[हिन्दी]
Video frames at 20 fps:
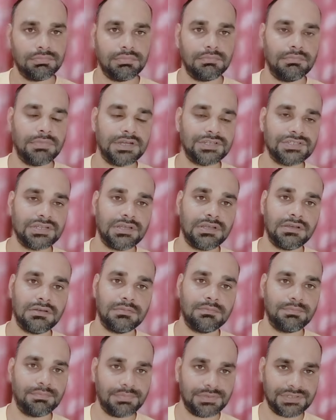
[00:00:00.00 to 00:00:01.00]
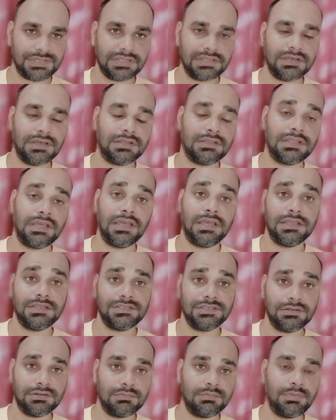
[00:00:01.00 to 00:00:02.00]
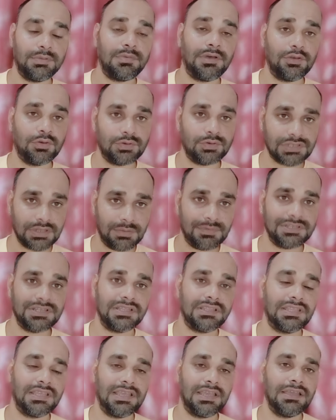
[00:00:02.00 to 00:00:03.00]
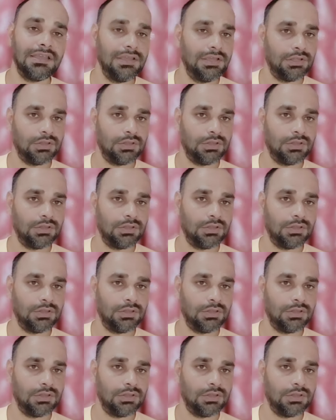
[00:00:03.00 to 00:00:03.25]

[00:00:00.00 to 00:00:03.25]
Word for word: भाषा पसंद करता है जिन भी भाई को समझ आती है